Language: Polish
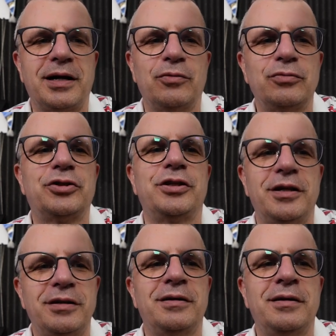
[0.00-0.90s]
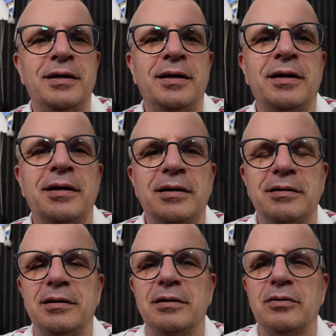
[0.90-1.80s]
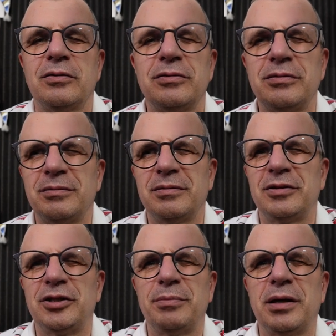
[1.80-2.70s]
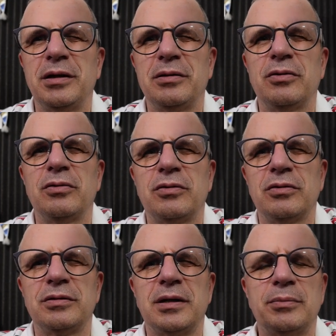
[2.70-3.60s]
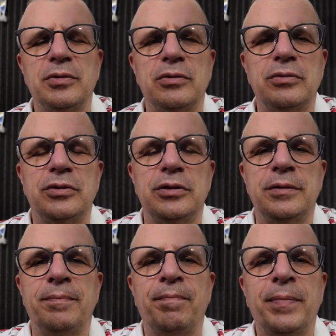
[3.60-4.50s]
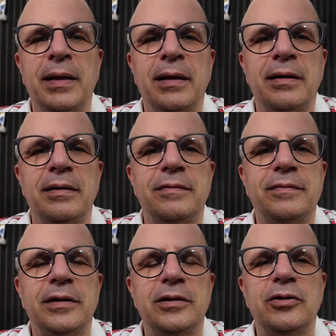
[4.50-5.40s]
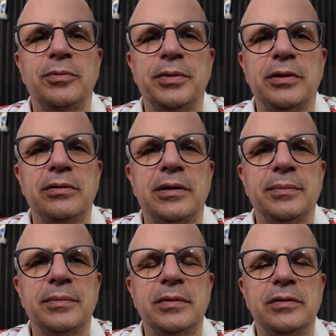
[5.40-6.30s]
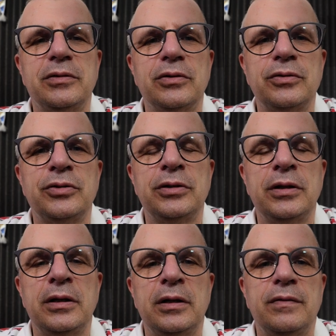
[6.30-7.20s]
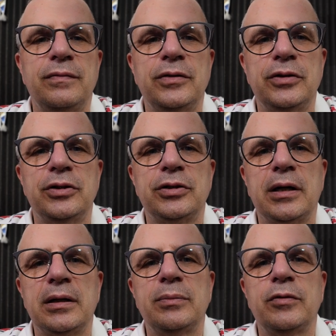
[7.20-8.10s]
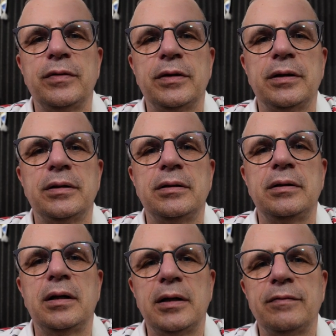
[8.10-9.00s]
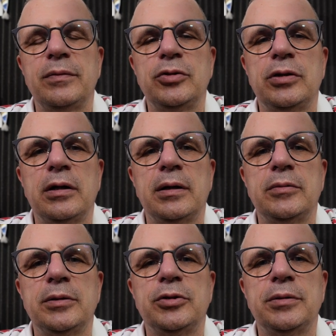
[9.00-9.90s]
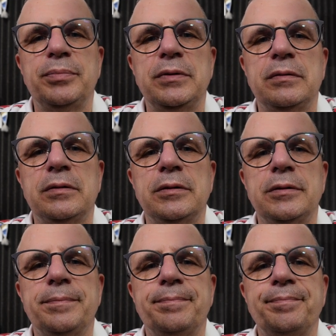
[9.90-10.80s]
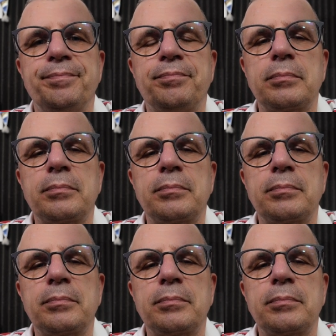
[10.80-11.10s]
ręcznie, tylko trzeba jedno oko zamknąć i wtedy dopiero tam coś widzisz. Ale mówię, nie ja wymyślałem te przepisy